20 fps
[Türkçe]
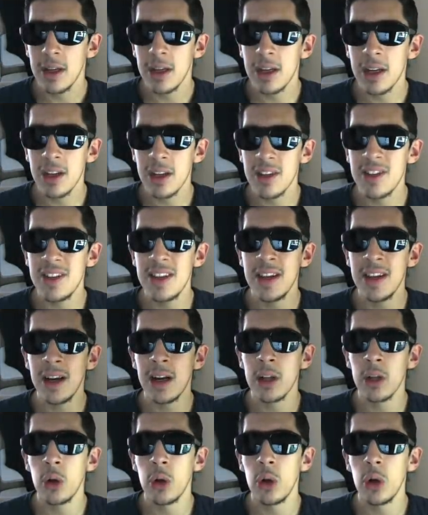
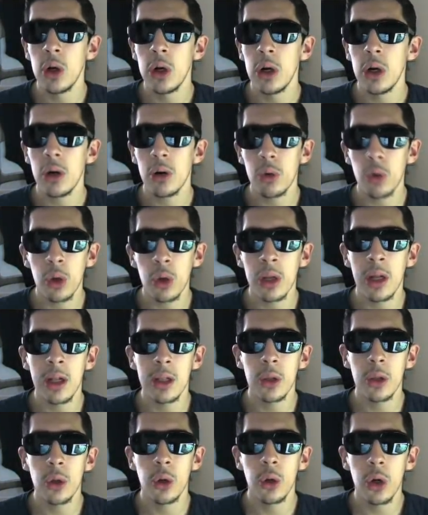Cristiano
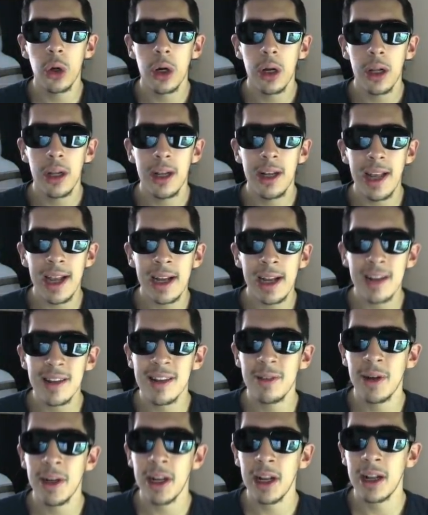Ronaldo Legacy
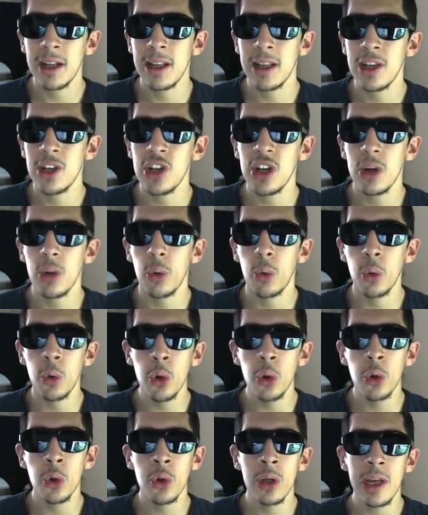var arkadaşlar.
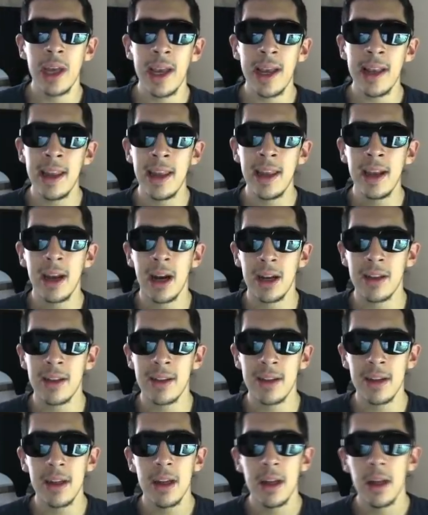Oyunun en iyi
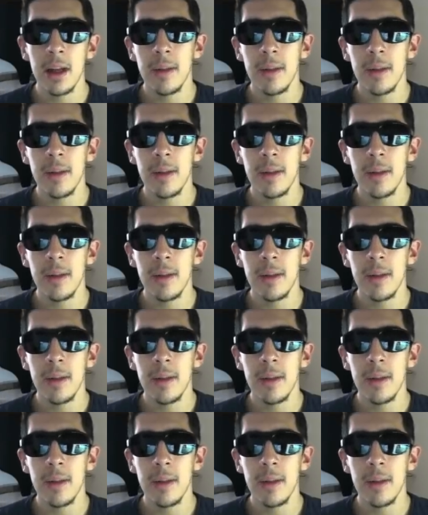kartı.